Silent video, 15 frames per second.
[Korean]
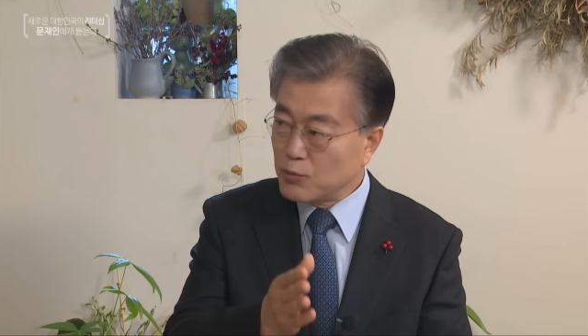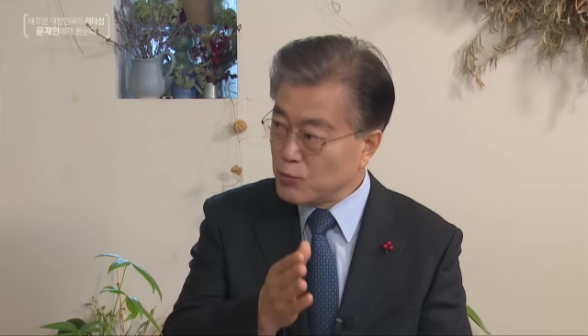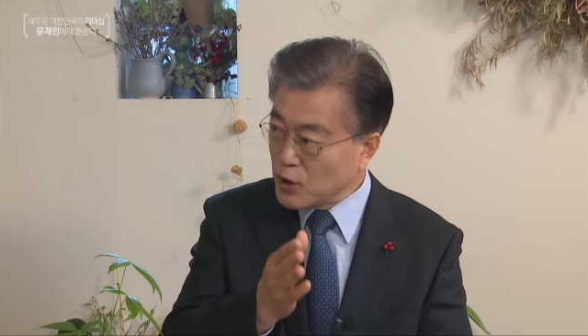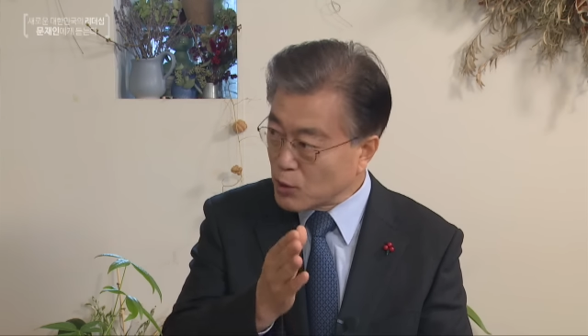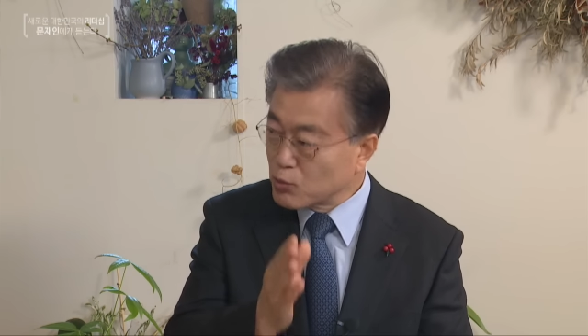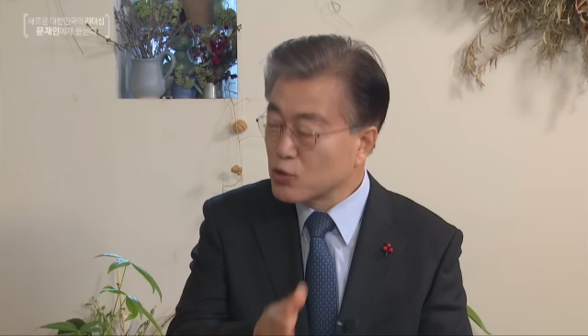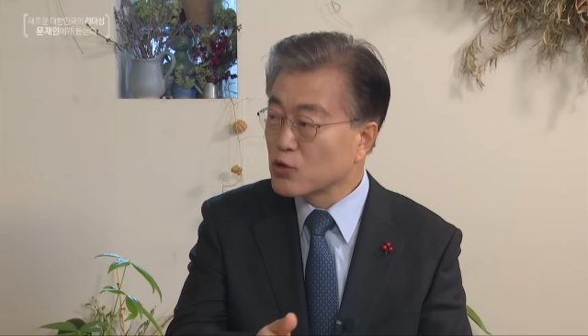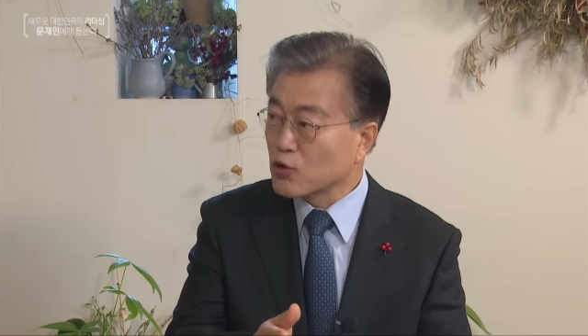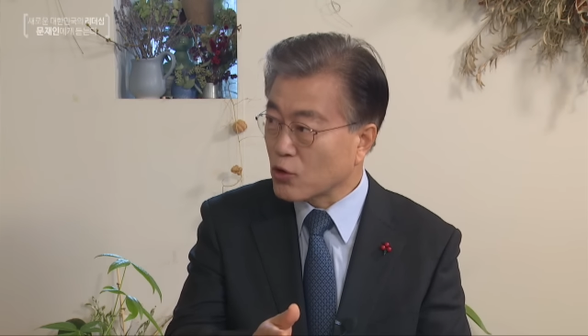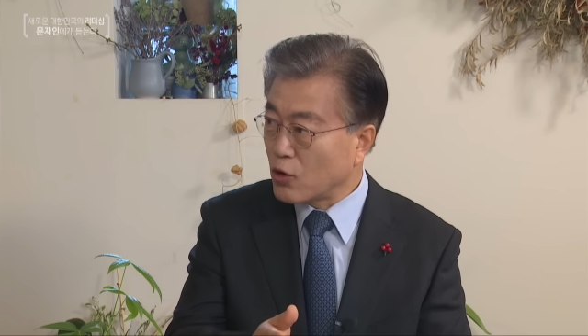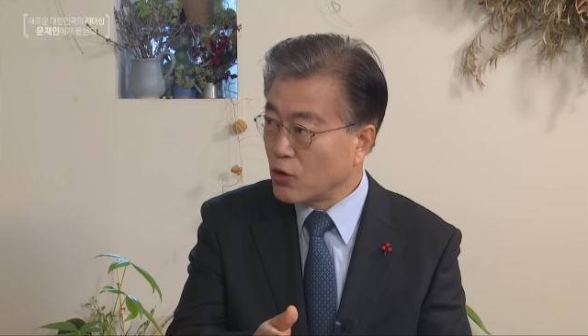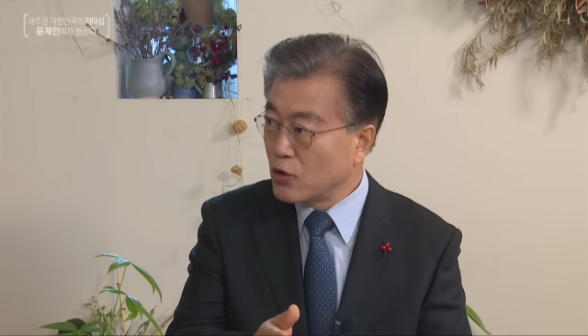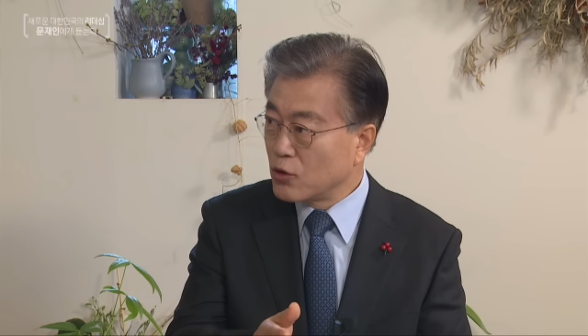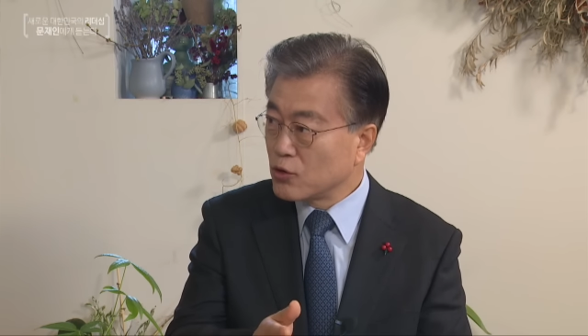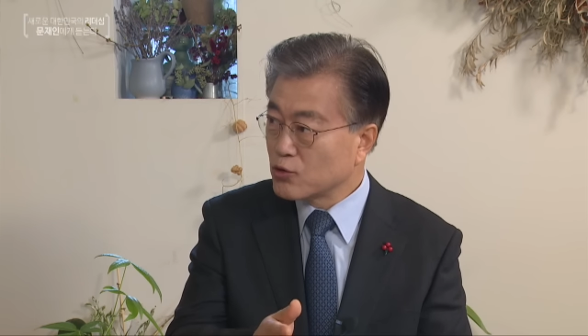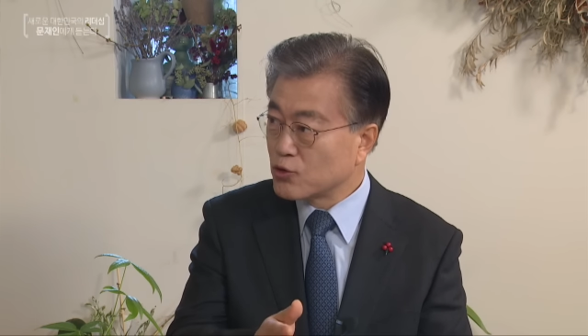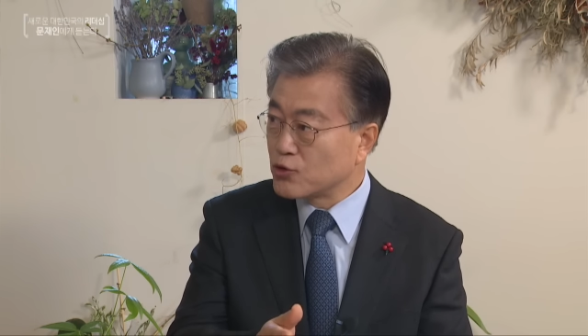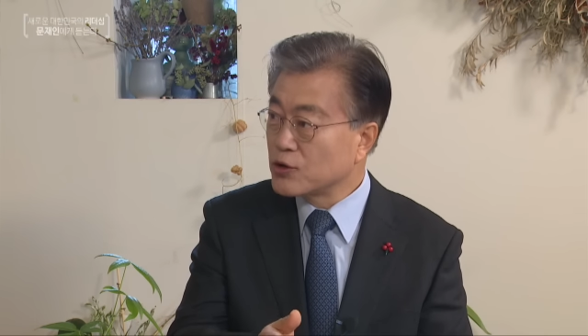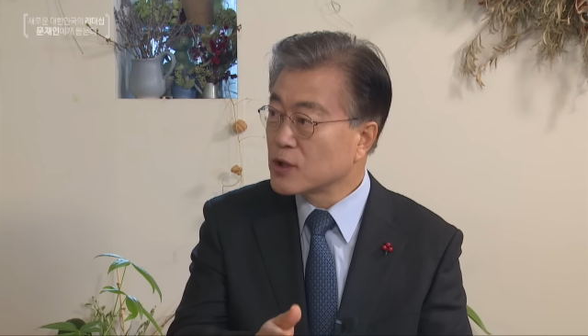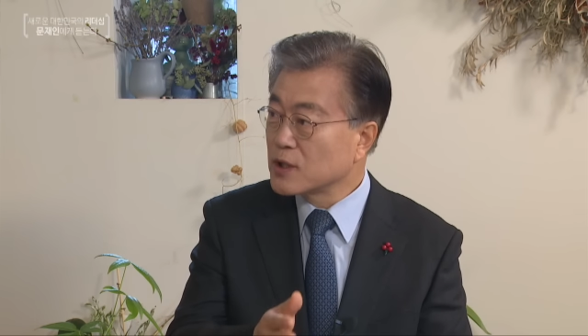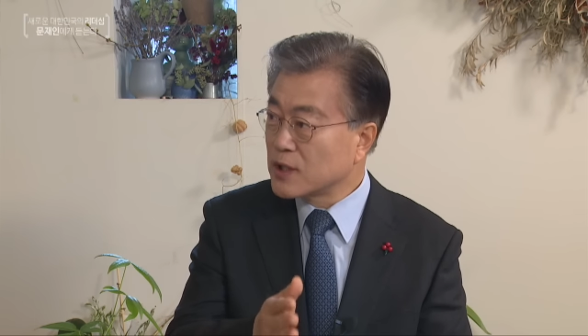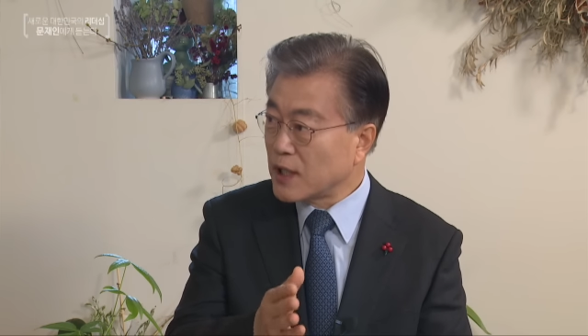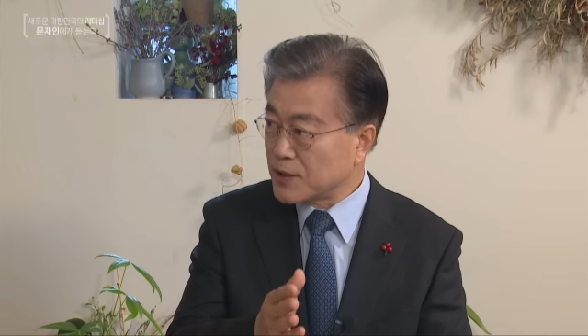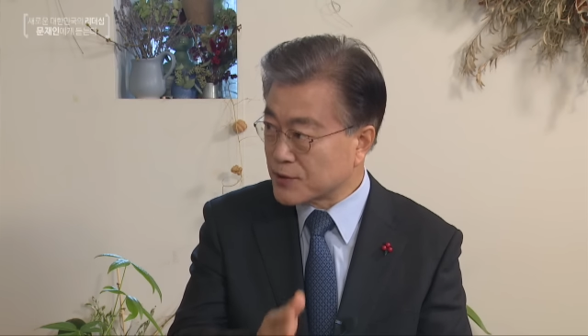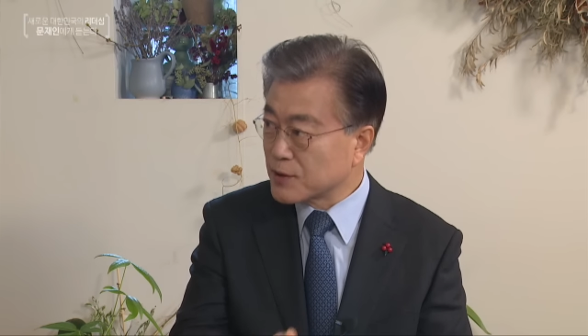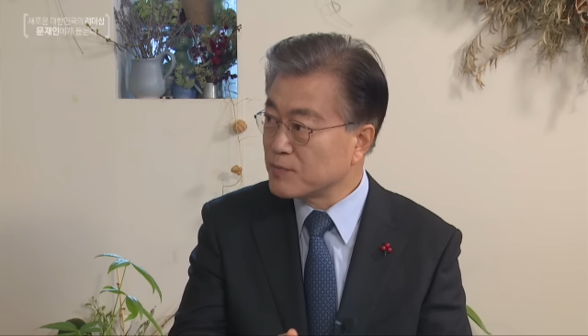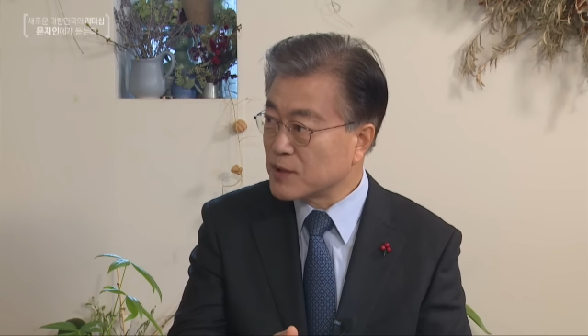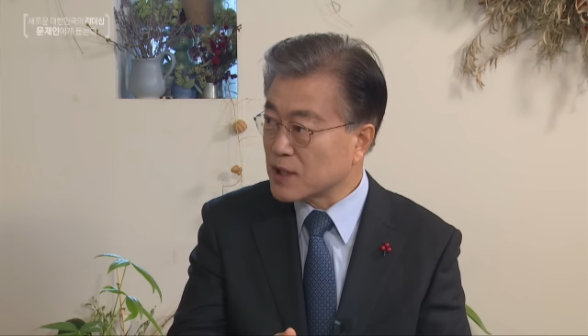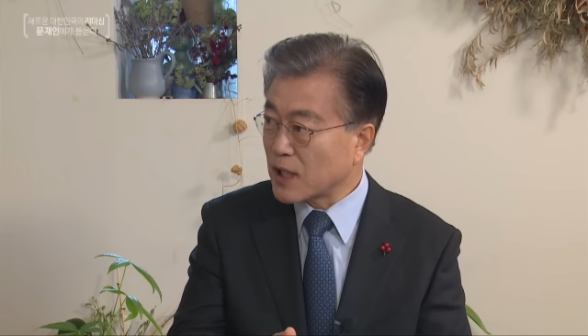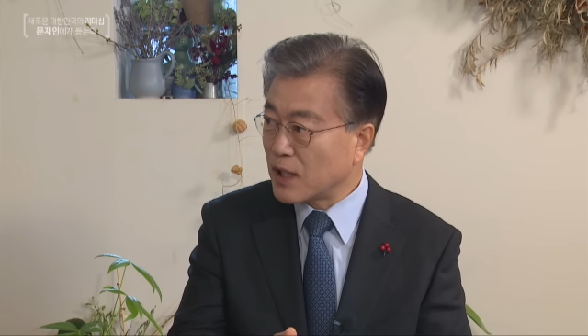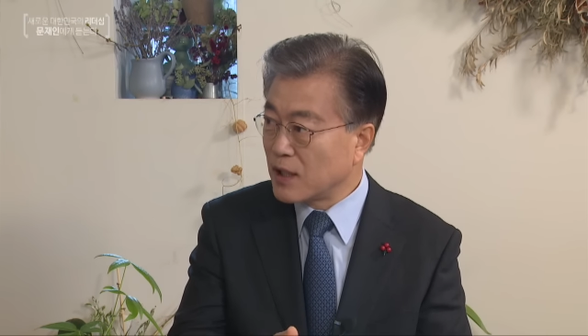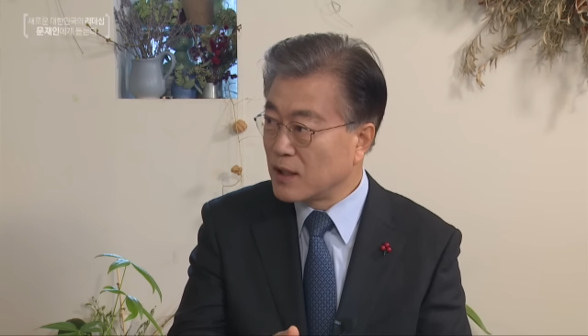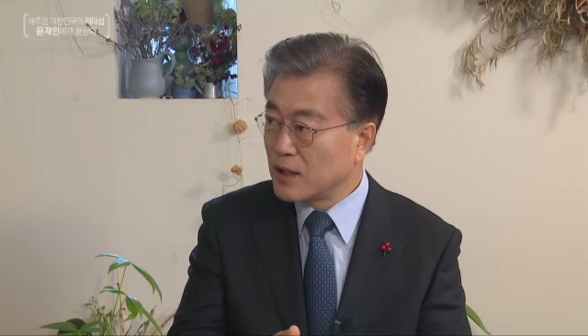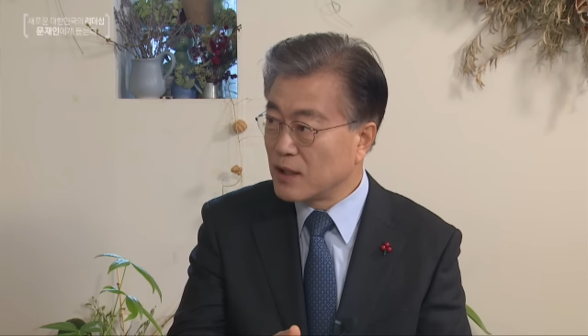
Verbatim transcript: 명문으로 규정이 되어 있습니다.